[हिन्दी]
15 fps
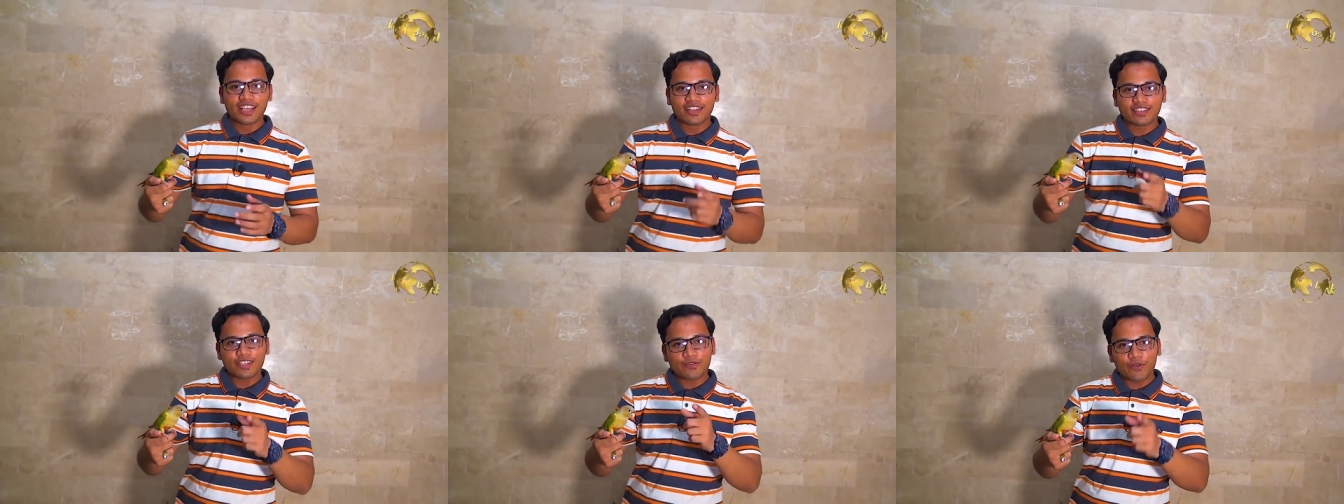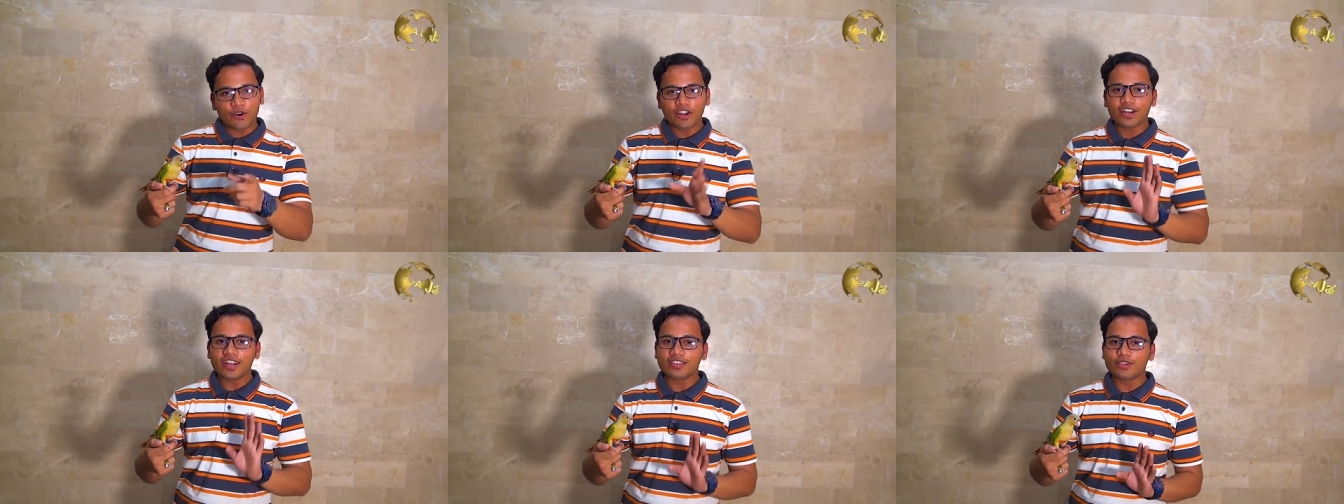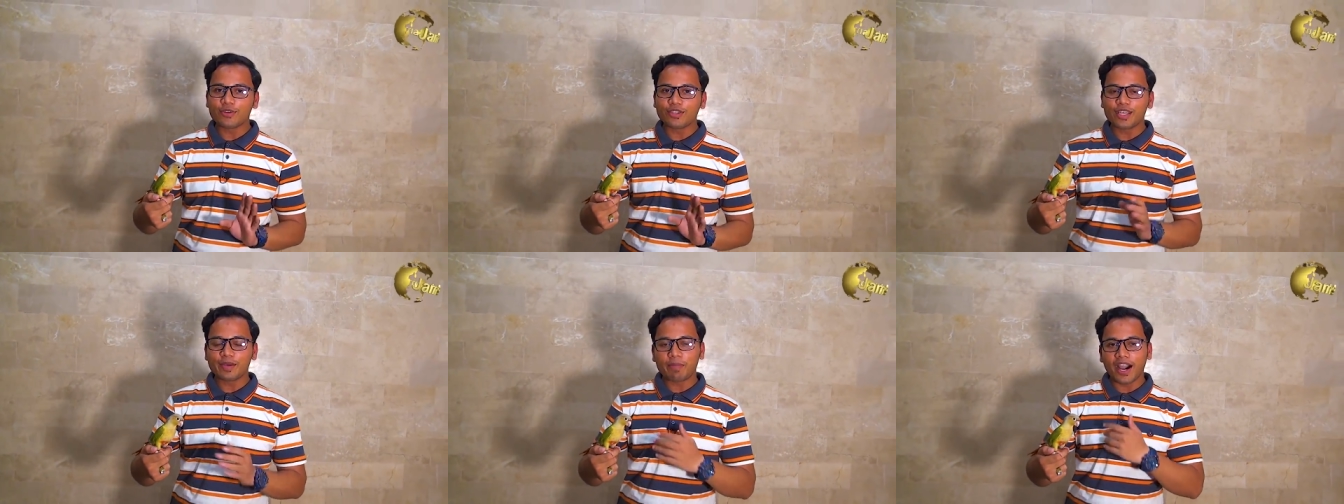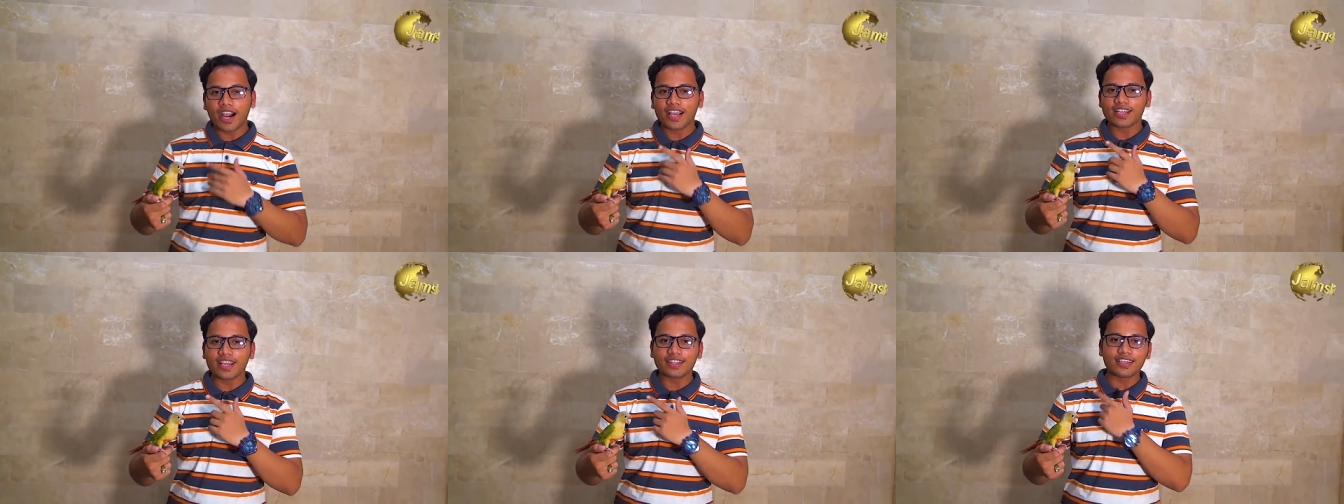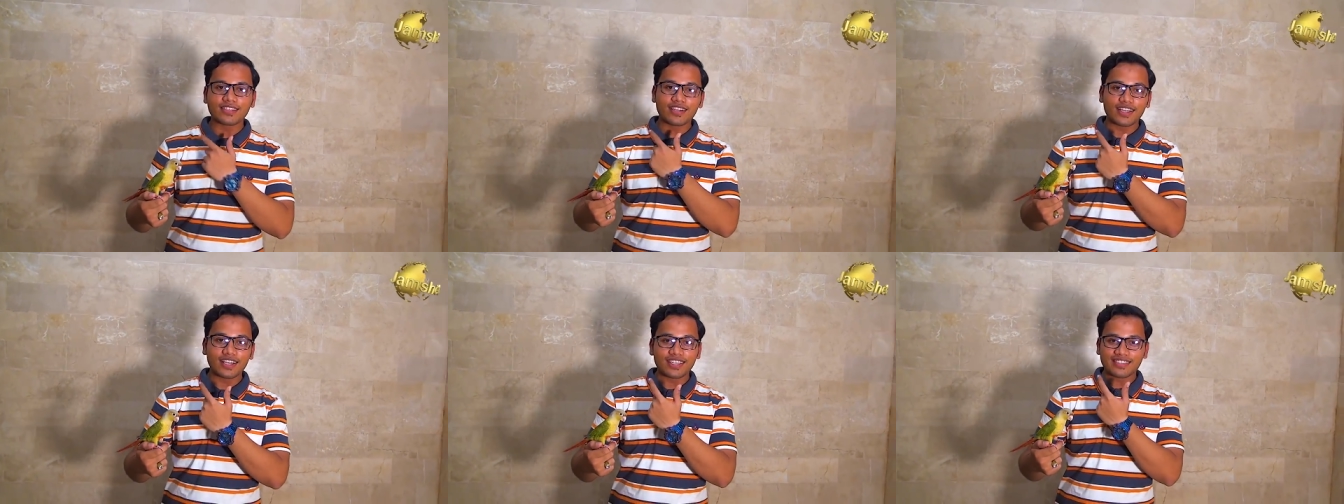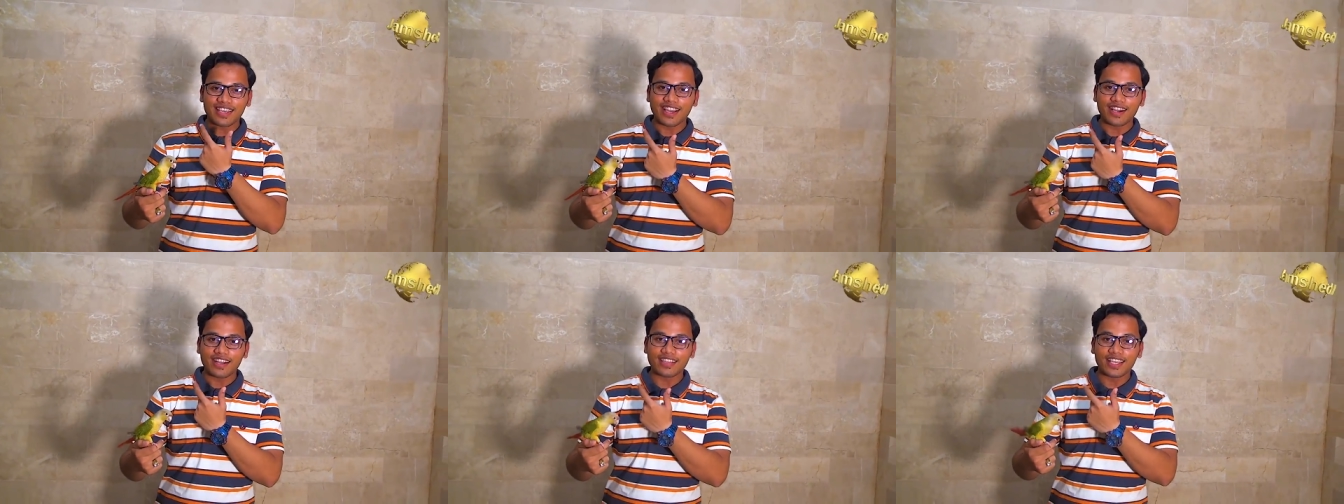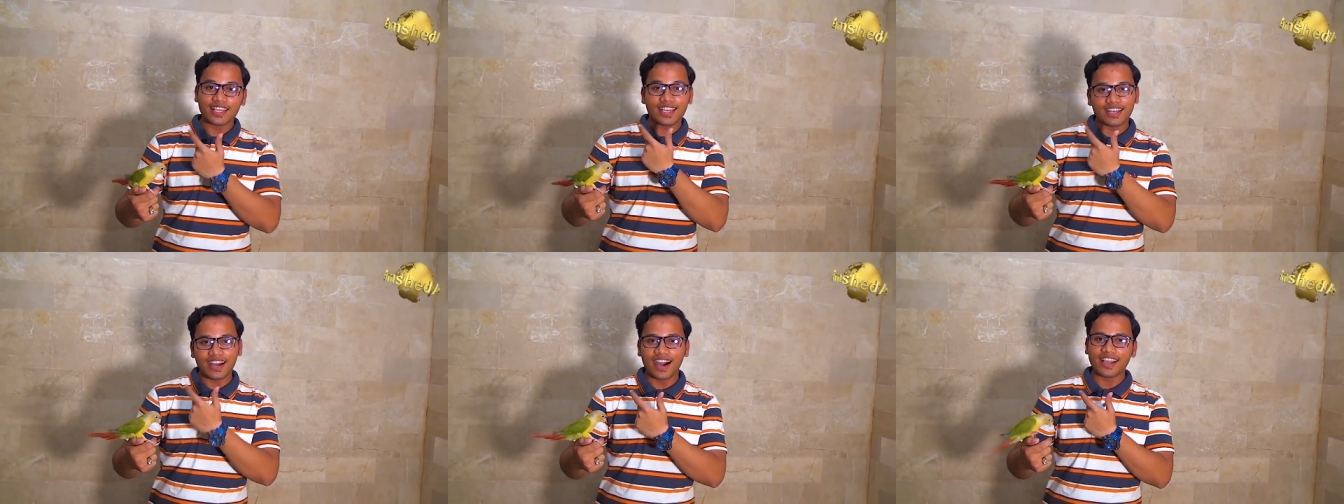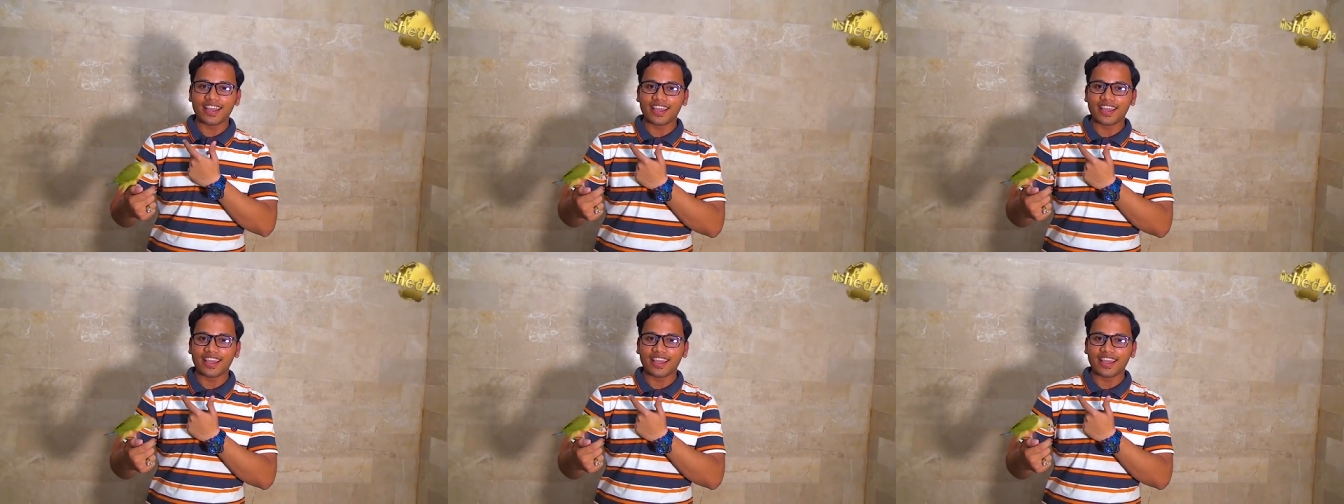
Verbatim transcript: इसकी फ़ौरन नज़र होती है भाग के जाता है चढ़ के चेक करते हैं कि खा